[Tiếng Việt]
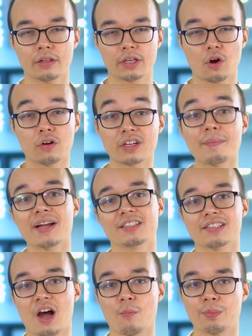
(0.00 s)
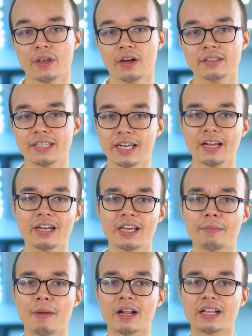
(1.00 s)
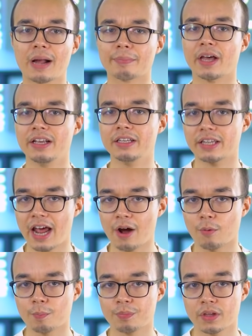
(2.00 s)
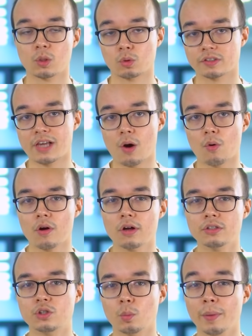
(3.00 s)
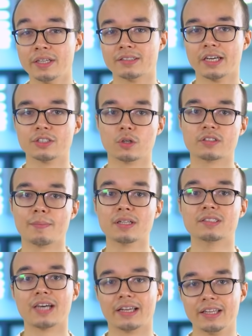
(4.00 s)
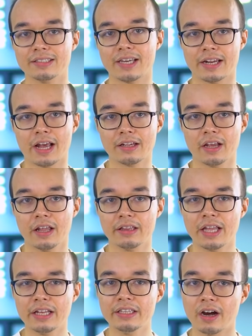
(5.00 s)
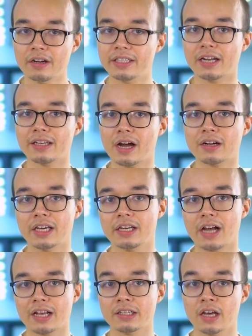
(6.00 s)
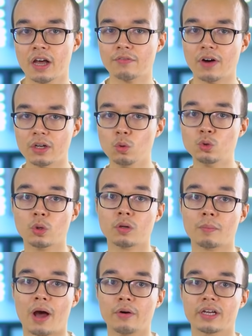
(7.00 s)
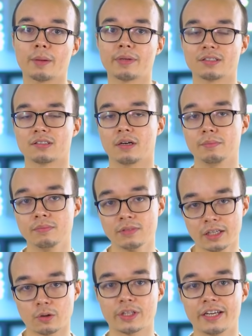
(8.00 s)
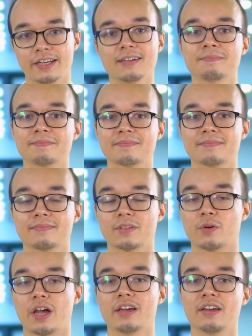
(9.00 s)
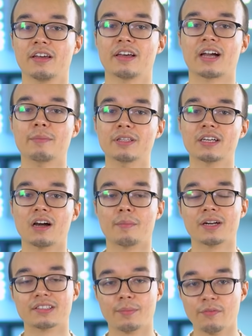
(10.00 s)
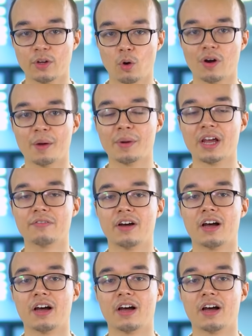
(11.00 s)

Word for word: Thế còn các bạn thì sao? Tenet đã khiến bạn cảm thấy như thế nào? Trong tuần sau, chúng mình sẽ cho ra mắt giải thích Tenet, nên nhớ nhấn đăng ký kênh và ấn nút chuông thông báo để cập nhật sớm nhất có thể nhé. Ok, cảm ơn tất cả các bạn đã xem hết video ngày hôm nay